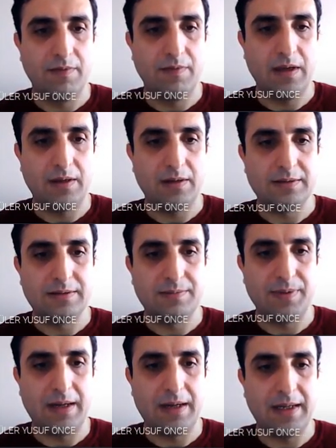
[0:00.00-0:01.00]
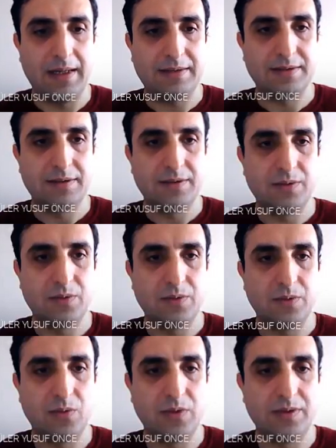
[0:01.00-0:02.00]
Ve spermler
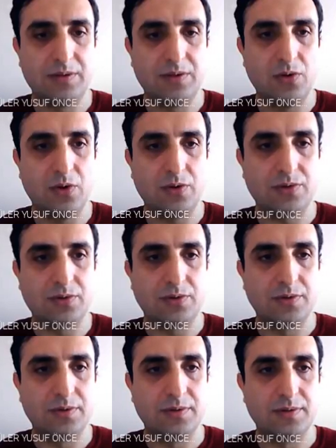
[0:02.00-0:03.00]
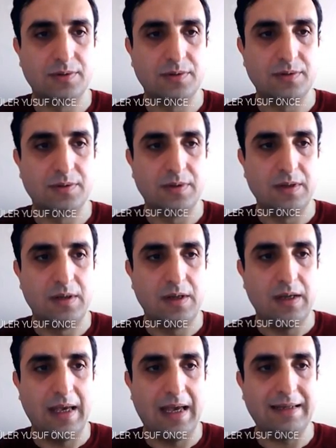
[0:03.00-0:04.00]
üretiliyor.
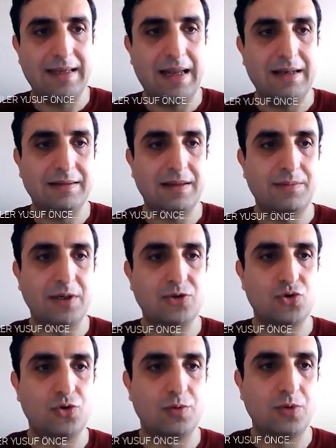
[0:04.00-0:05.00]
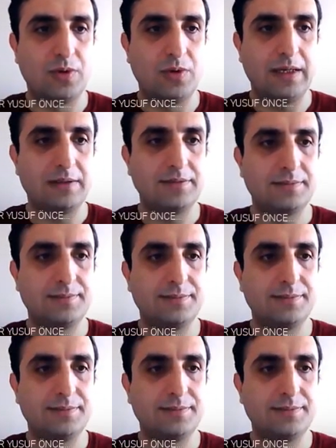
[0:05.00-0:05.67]
Ergenlikte başlıyor bu olay.